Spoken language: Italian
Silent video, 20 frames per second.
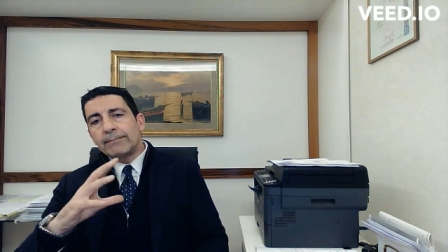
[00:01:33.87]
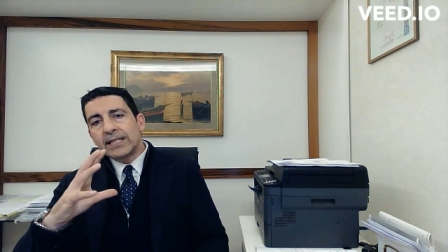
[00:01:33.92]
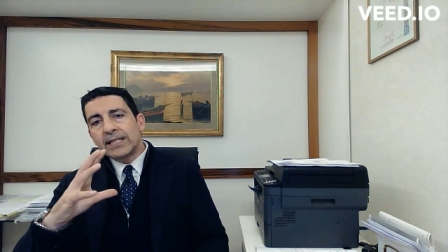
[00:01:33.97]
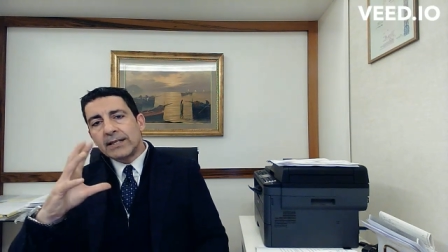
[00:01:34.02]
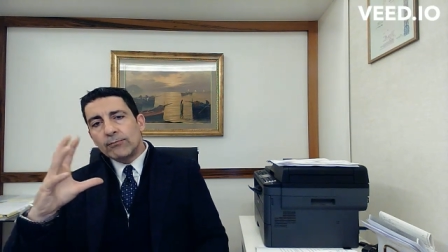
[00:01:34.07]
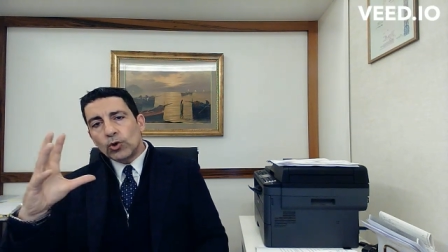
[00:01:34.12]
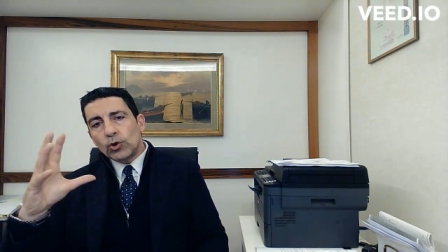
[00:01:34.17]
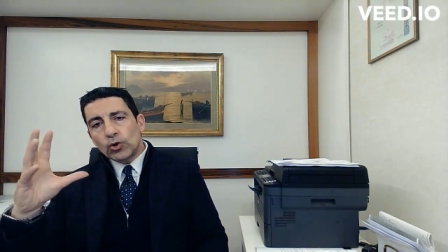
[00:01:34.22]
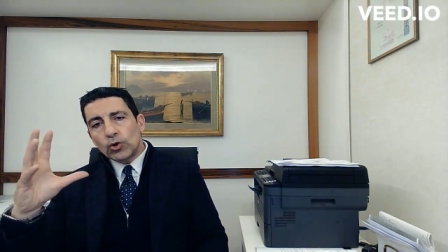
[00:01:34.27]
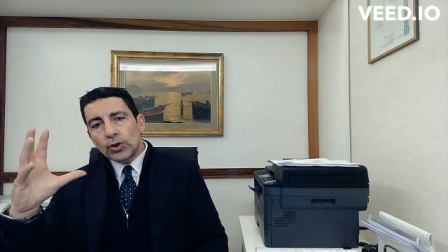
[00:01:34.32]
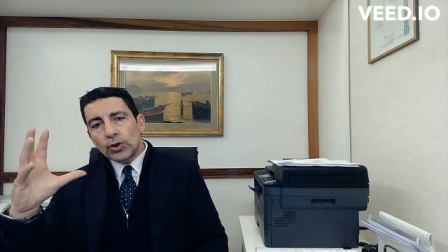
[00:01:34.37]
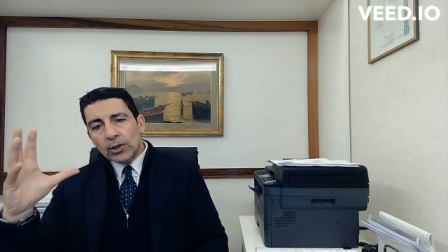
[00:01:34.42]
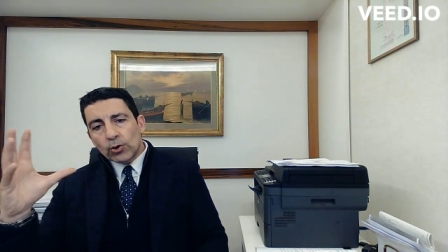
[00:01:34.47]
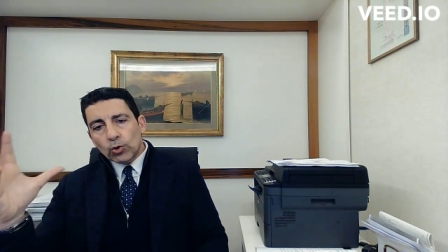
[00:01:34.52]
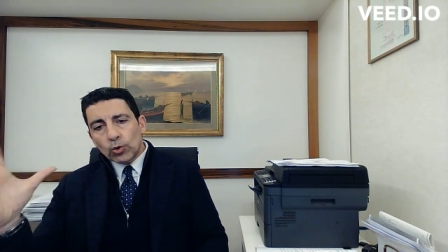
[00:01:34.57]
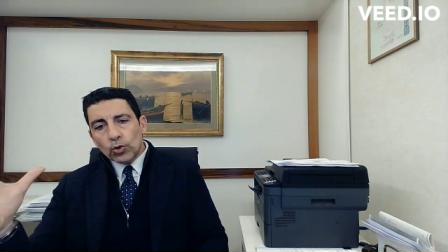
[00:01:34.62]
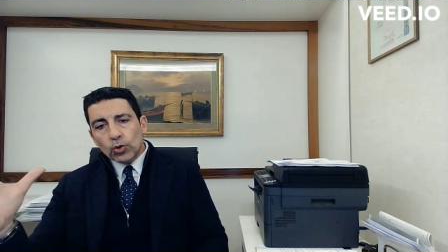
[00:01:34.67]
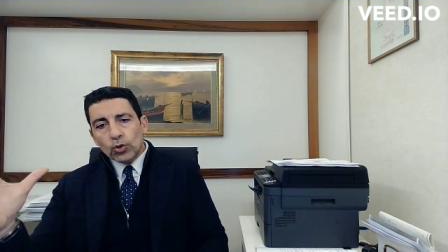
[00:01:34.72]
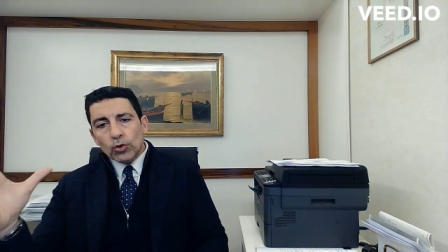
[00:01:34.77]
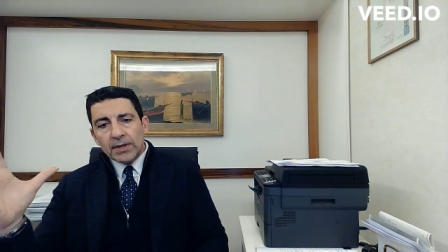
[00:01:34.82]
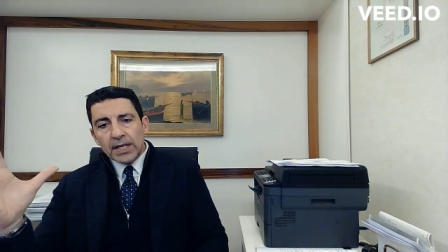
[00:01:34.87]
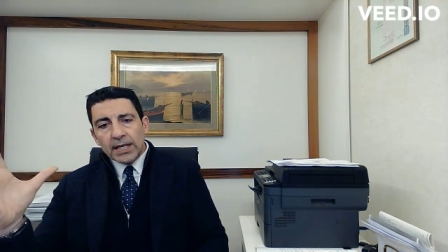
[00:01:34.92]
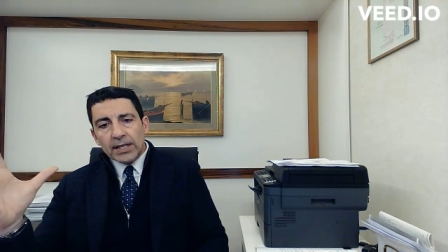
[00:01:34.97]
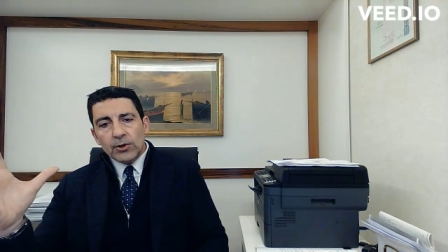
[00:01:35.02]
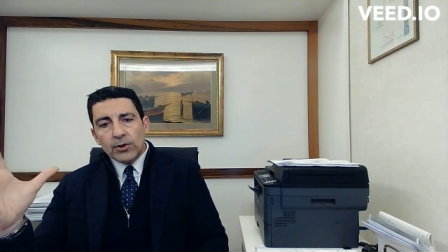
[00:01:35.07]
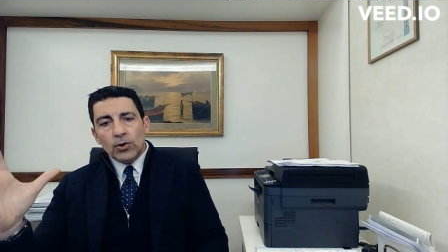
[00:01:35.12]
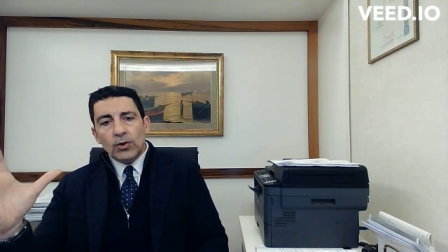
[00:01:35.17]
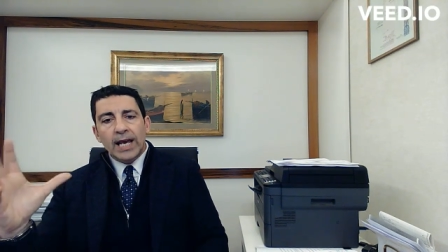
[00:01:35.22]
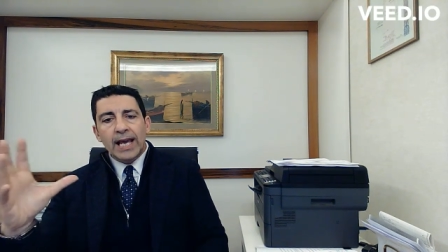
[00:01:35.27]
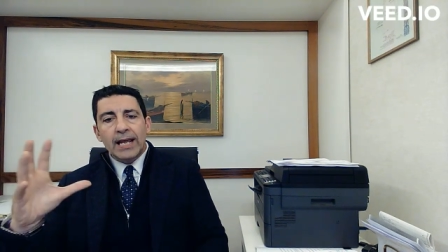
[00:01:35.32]
patrimonio del
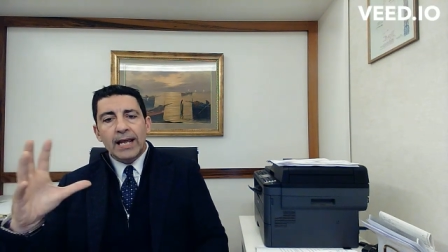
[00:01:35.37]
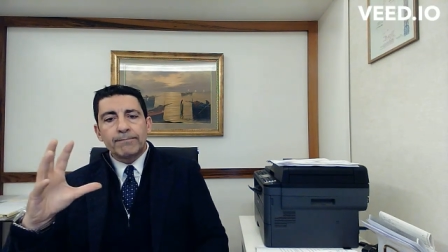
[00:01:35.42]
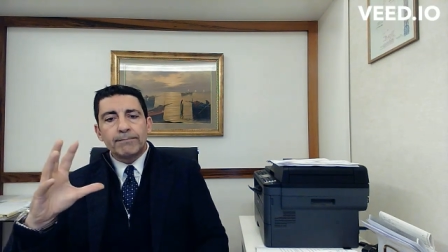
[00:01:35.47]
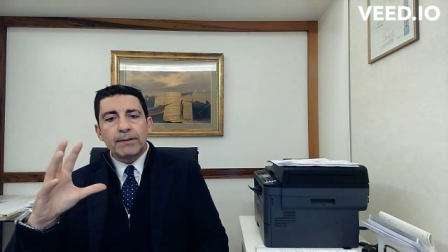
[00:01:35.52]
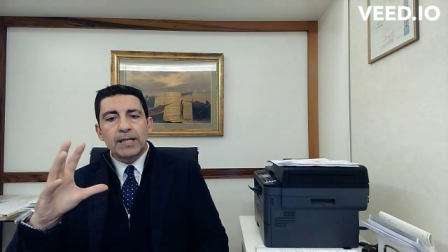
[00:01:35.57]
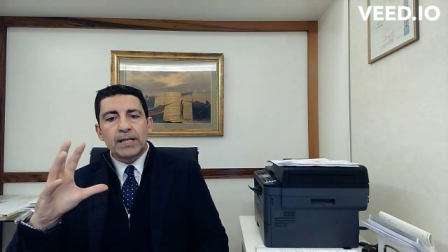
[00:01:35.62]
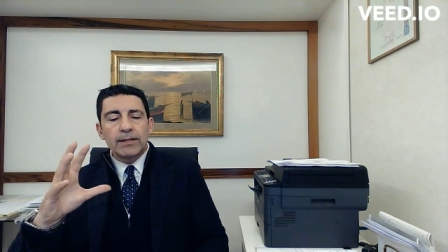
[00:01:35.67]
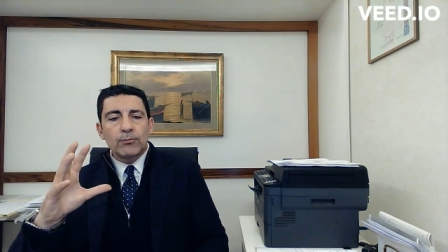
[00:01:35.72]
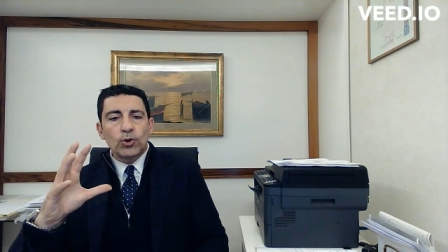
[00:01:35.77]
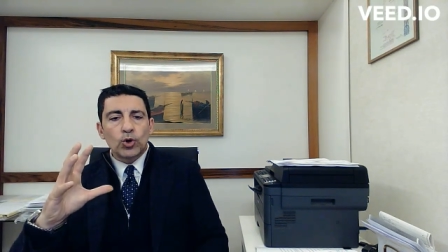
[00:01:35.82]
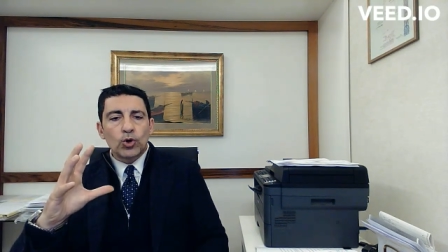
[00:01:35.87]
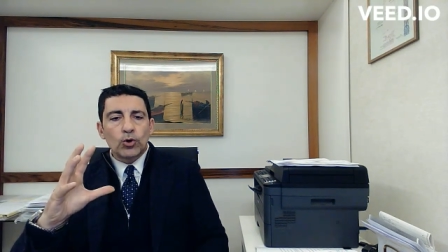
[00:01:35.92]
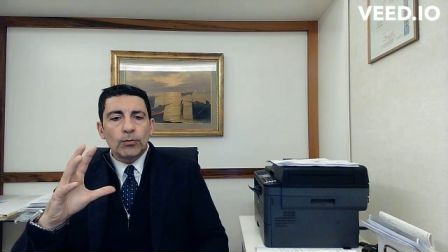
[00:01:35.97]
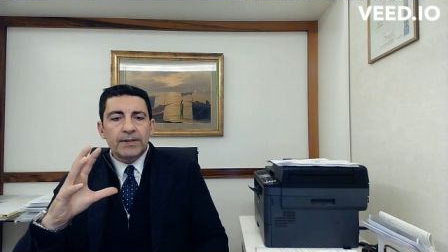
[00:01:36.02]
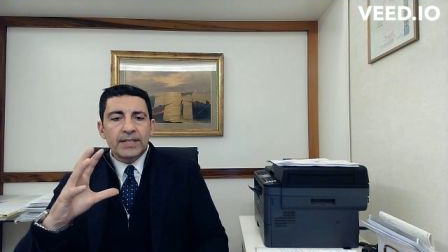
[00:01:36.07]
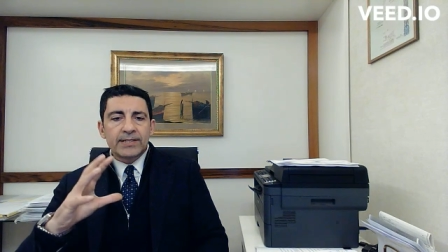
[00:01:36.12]
condominio e il patrimonio